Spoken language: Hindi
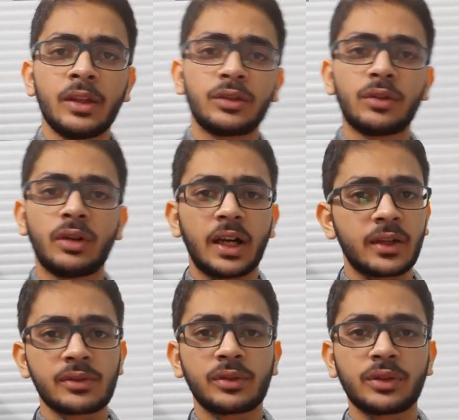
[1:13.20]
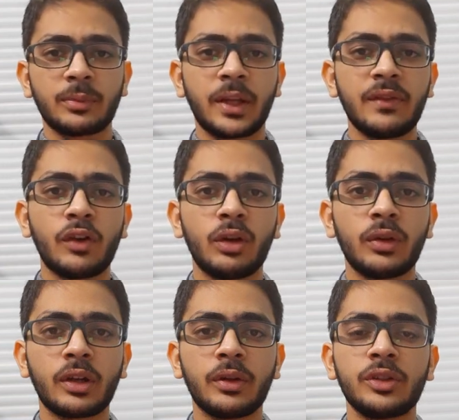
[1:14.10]
तो अगर उसको तुम नहीं फॉलो
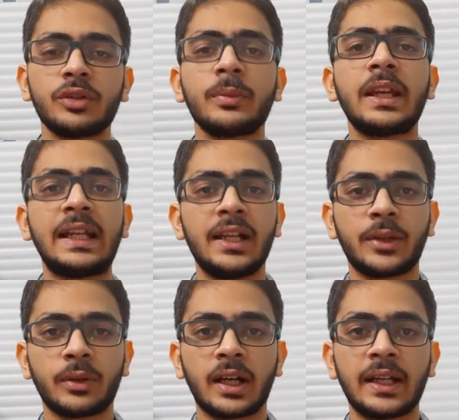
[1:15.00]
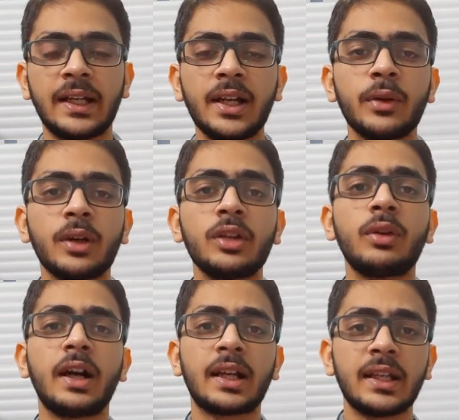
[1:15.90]
करोगे तो तुम्हें गिल्ट होगा गिल्ट होगा तो
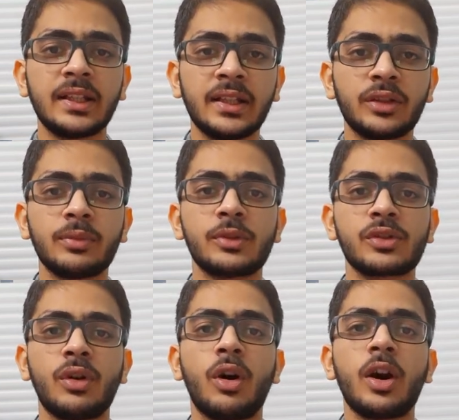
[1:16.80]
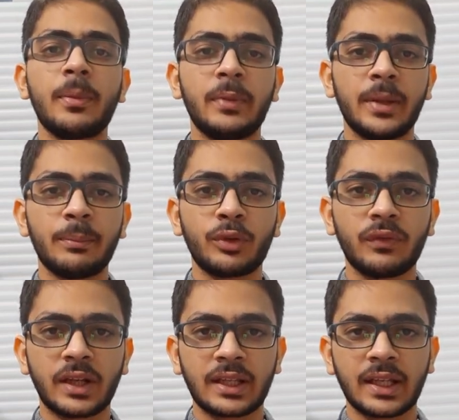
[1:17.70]
अगले दिन तुम उसको और इम्प्रूव
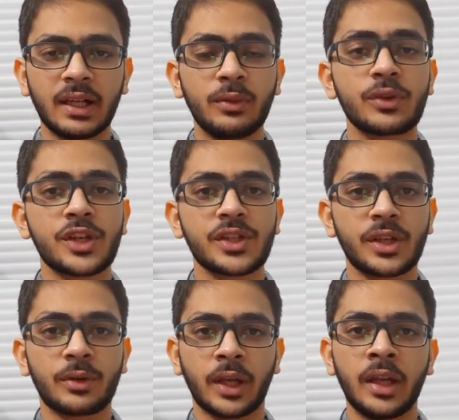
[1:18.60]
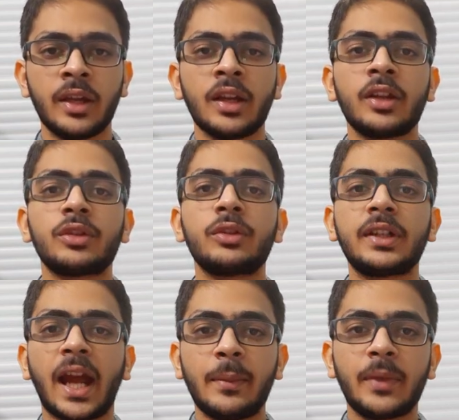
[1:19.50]
करने का कोशिश करोगे तो
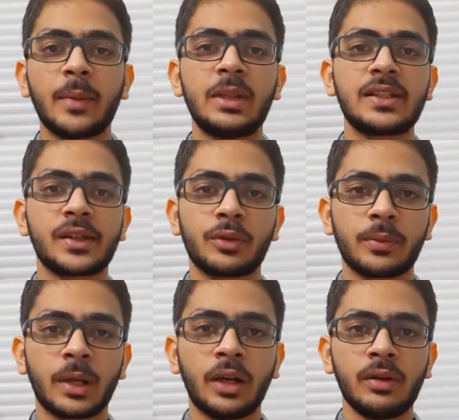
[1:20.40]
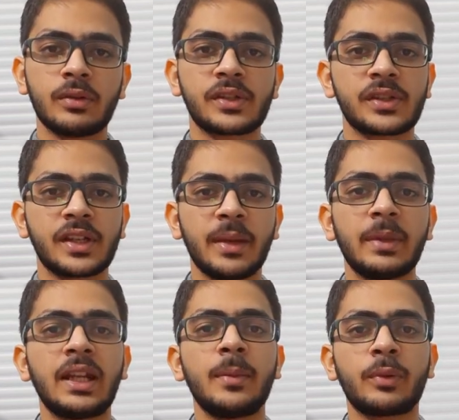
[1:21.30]
टाइम टेबल जरूर बनाओ उसके
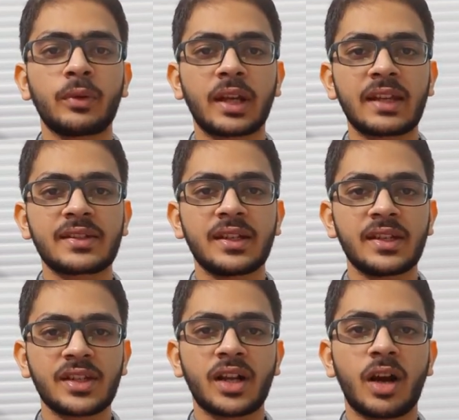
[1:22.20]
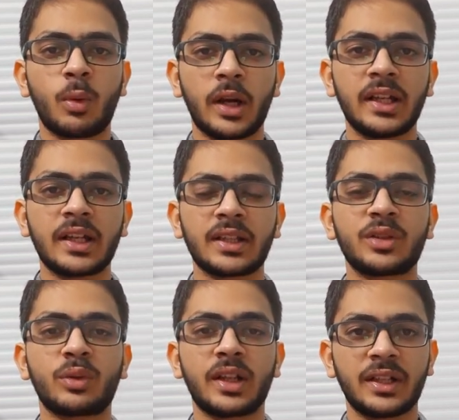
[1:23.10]
बिना प्रोक्रेस्टिनेशन अवॉइड करना
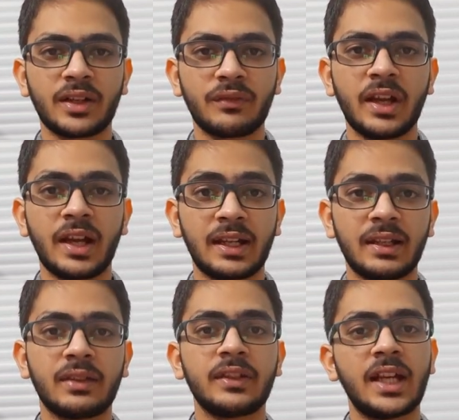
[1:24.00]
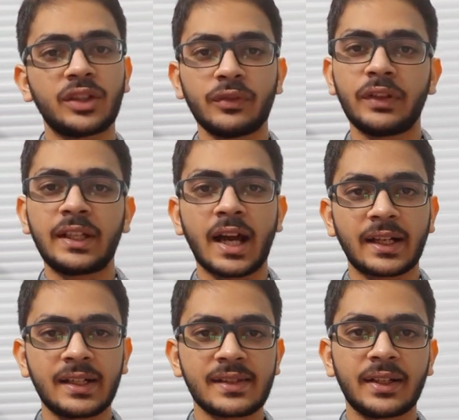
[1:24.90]
थोड़ा टफ है या तो फिर
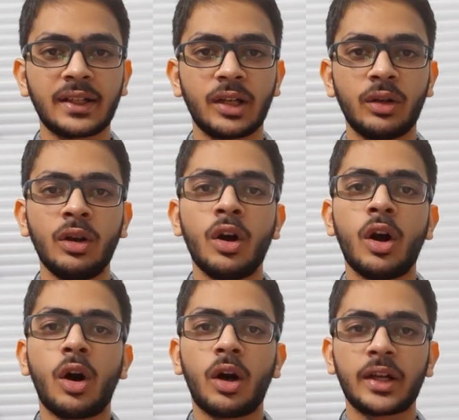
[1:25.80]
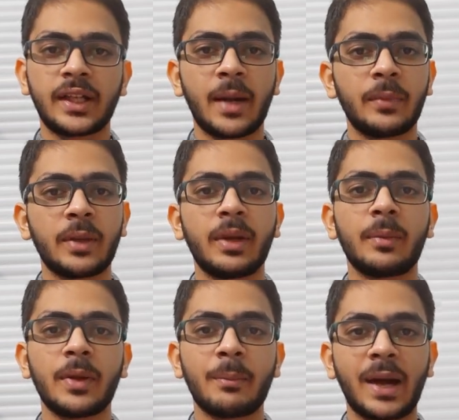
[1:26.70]
टारगेट सेट कर लो और टाइम टेबल
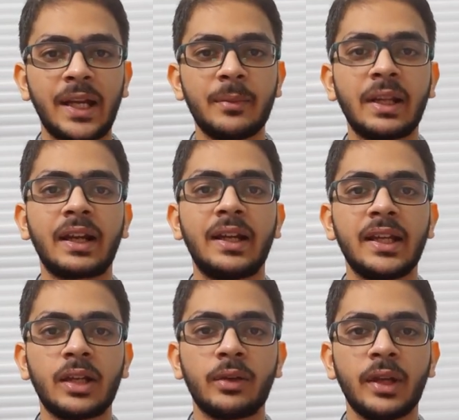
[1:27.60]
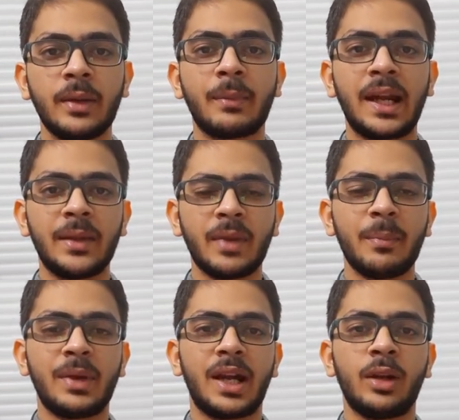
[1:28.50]
अपने माइंड में रेडी कर लो एक माइंड
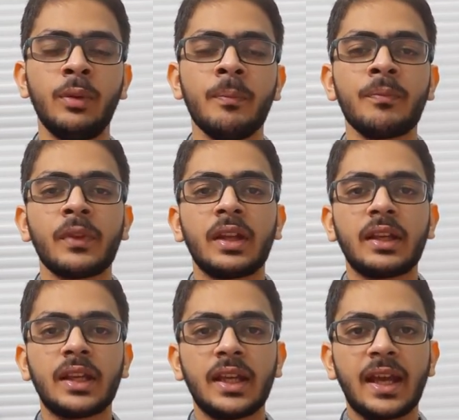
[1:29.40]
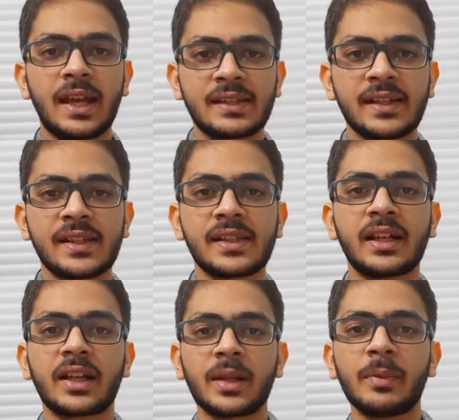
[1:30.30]
मैप बना लो कि ऐसे ऐसे
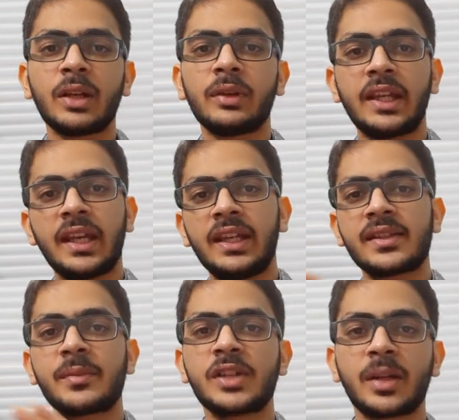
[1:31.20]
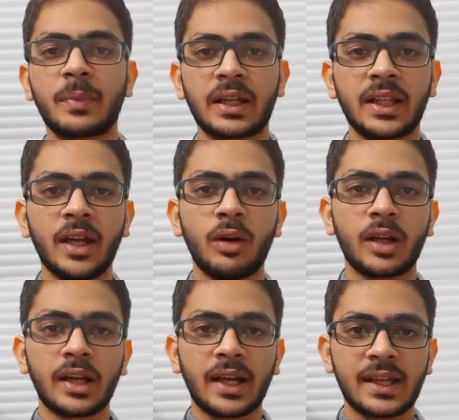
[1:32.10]
करके मेरे को ये ये सब्जेक्ट पढ़ना है
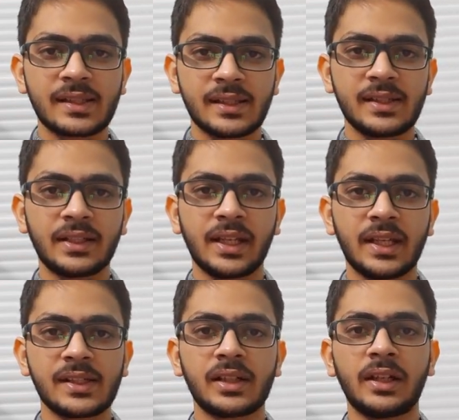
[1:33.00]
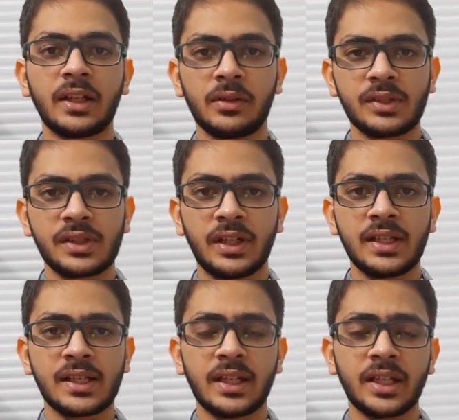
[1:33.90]
और अगर इस तरीके से कंटिन्यूस
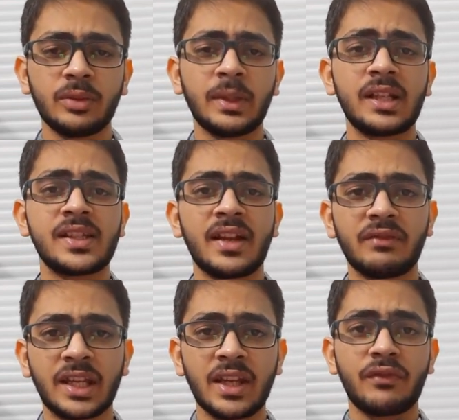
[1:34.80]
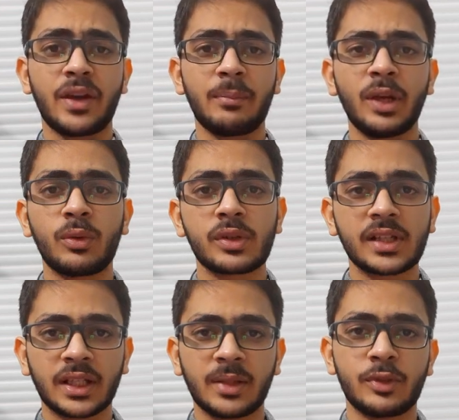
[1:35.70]
स्टडी चलेगी तो मेरा जनवरी या फेब में कोर्स
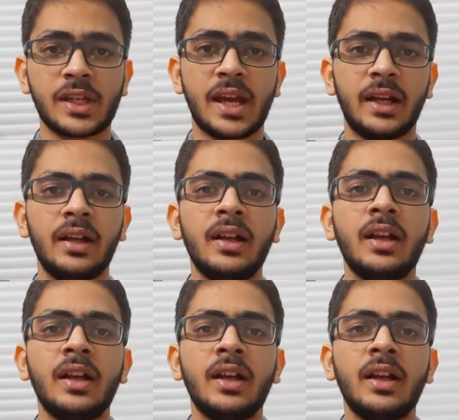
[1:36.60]
खत्म हो जाएगा